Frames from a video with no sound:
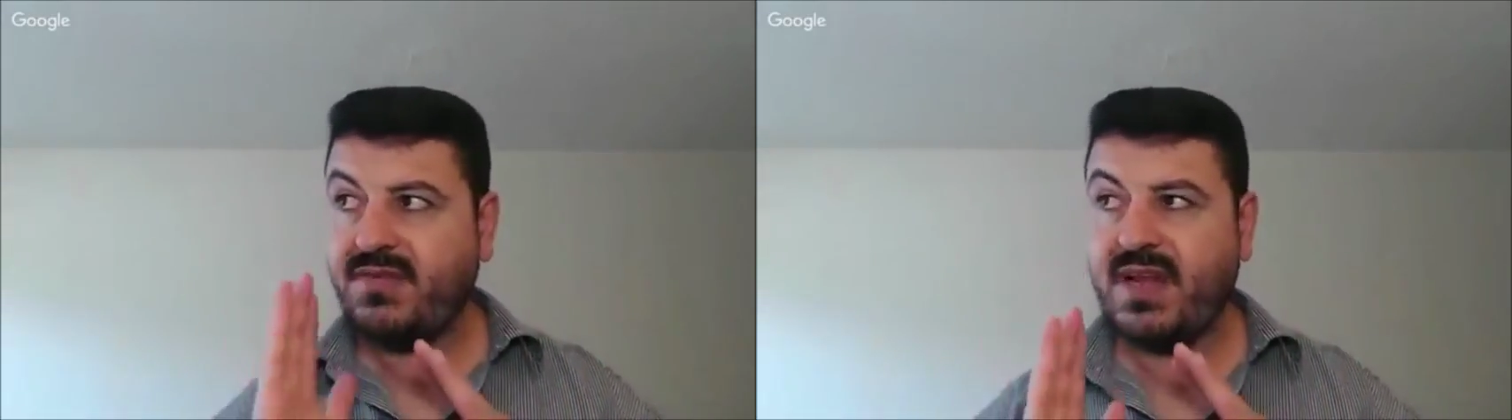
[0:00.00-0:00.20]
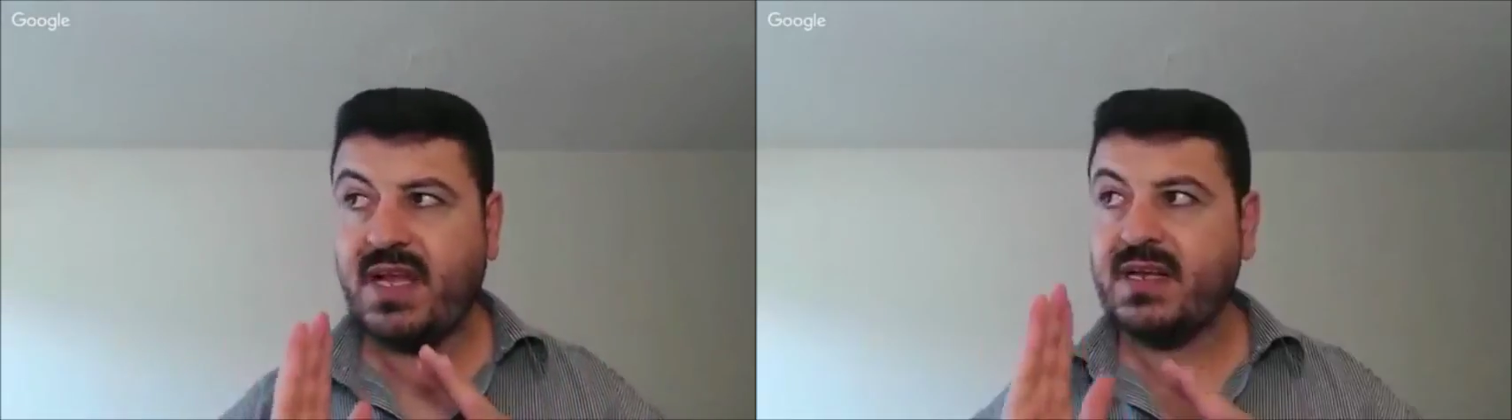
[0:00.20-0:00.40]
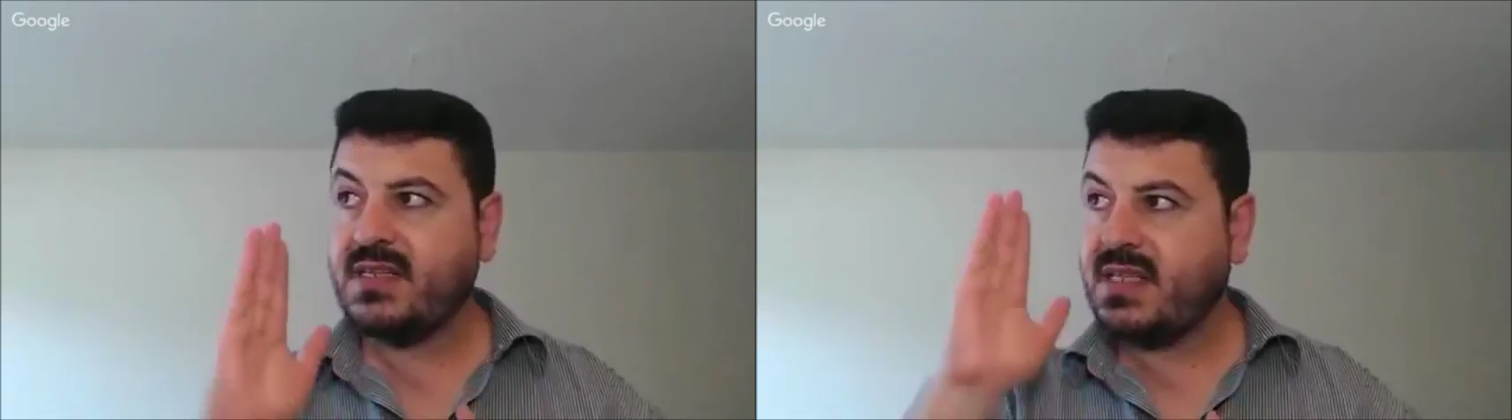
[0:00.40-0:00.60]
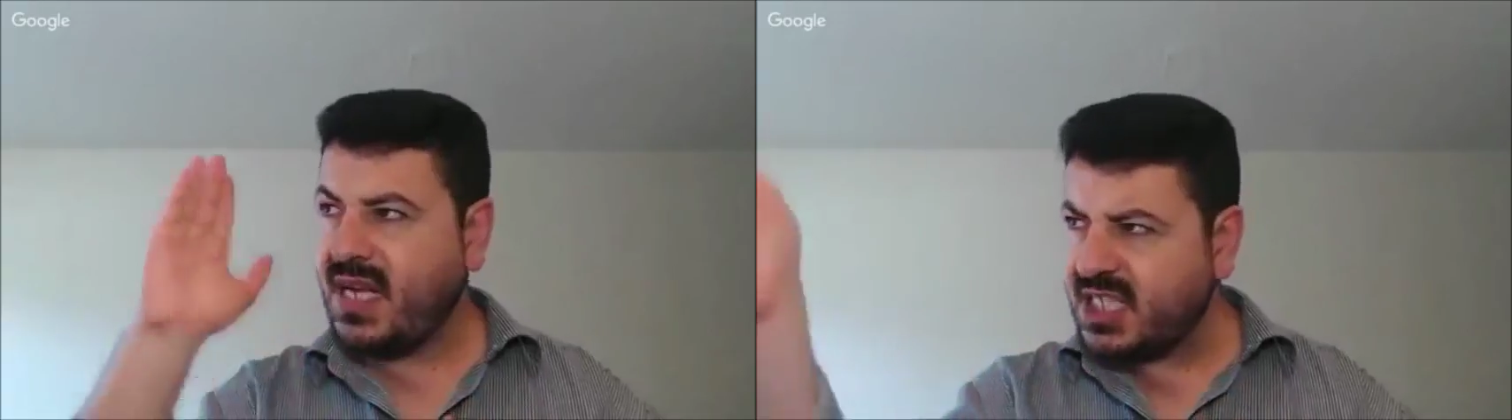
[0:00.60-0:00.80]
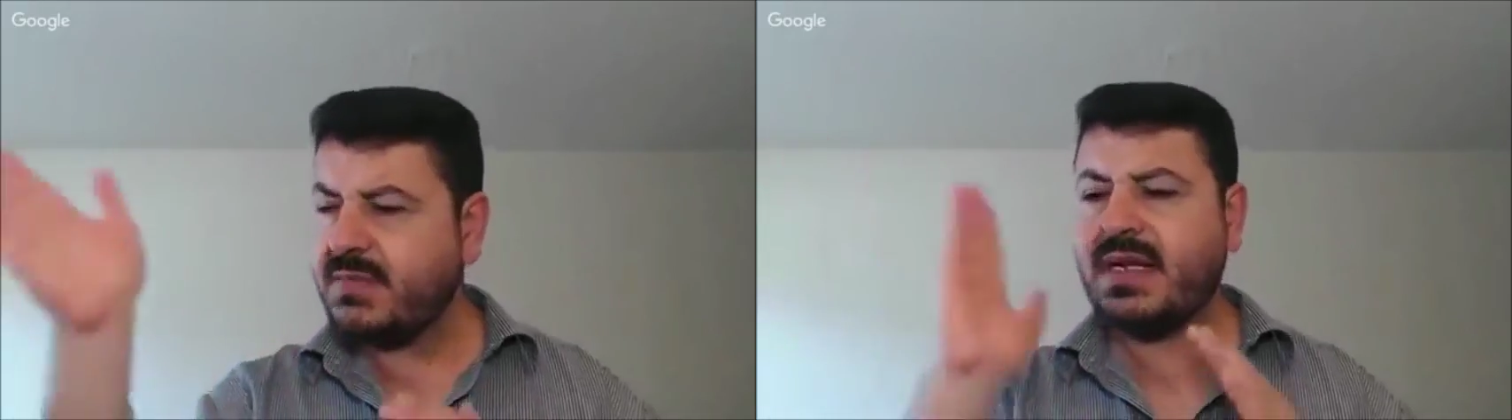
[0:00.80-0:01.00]
فلان انت
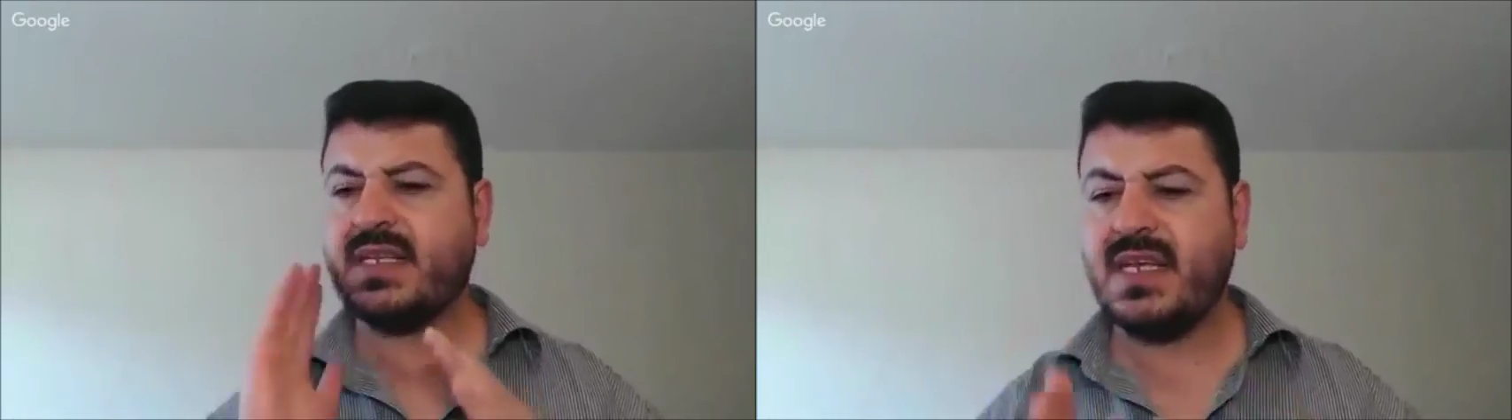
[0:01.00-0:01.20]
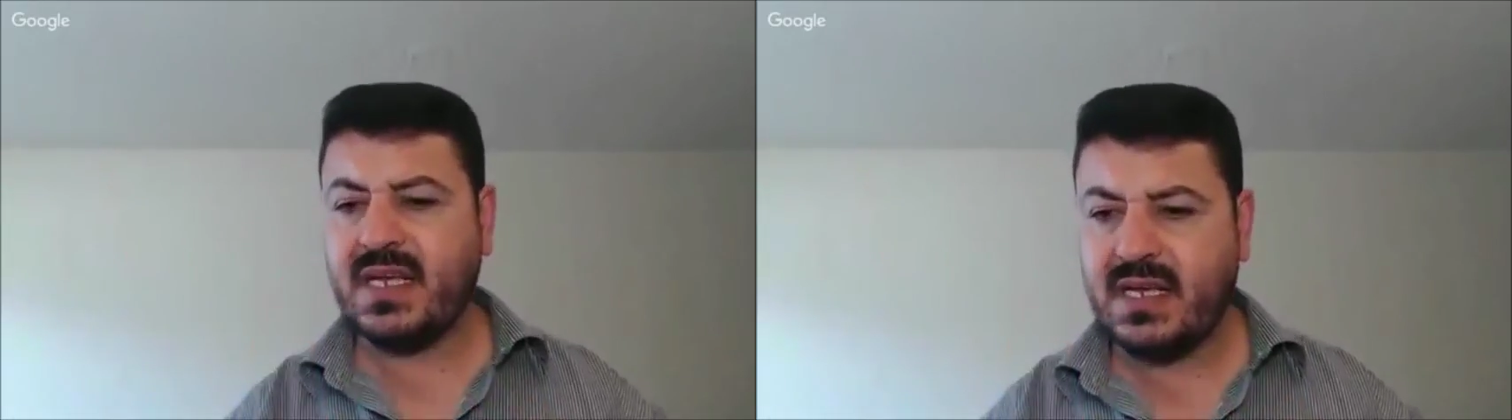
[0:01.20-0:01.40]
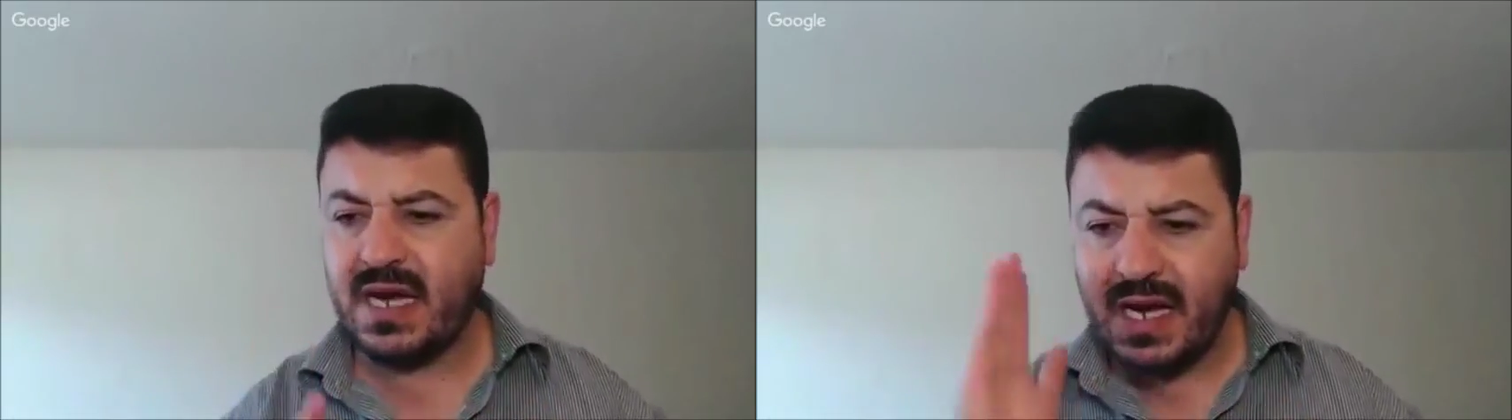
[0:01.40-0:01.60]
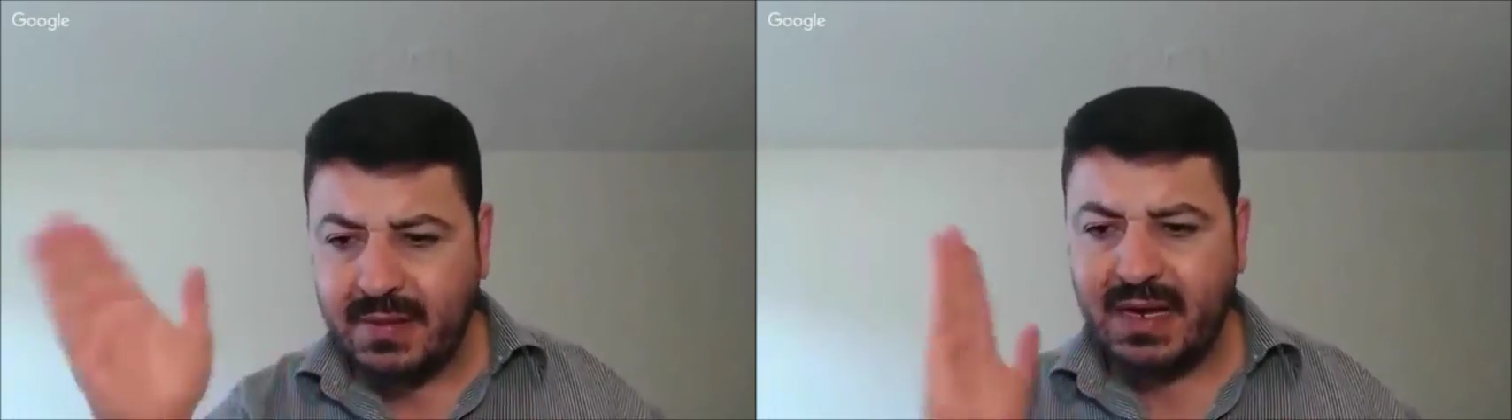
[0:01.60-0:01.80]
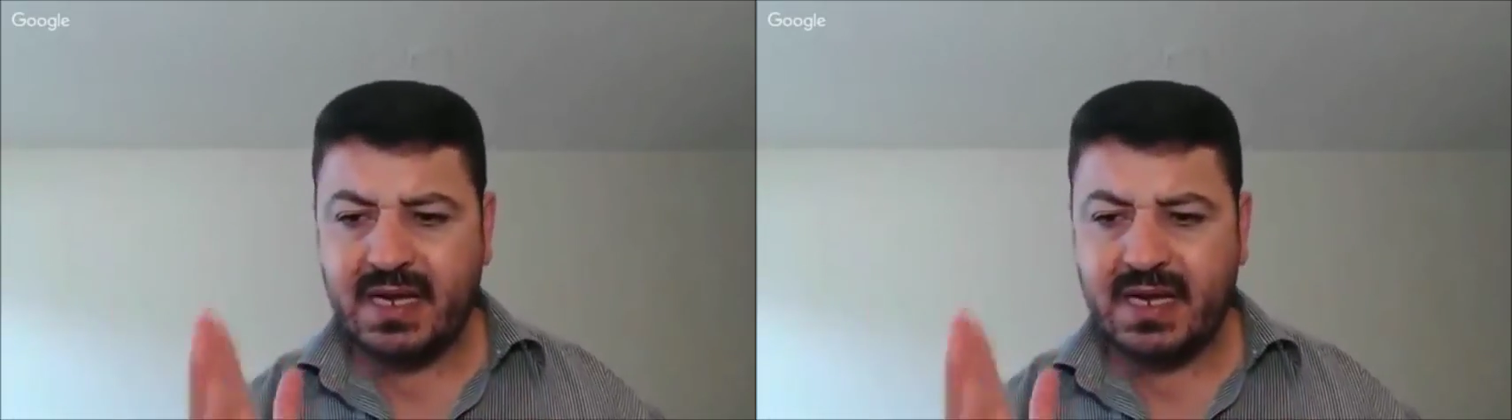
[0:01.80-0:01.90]
ليش عملت هيك حرام